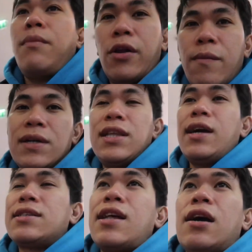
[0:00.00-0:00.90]
meron ba
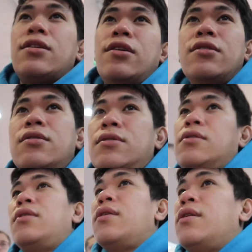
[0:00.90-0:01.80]
silang stock doon
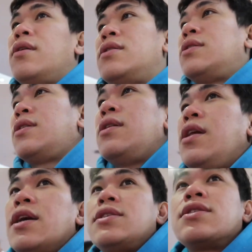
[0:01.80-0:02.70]

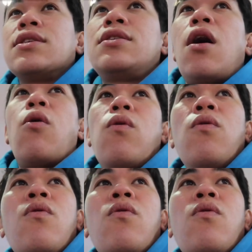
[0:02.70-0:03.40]
let's go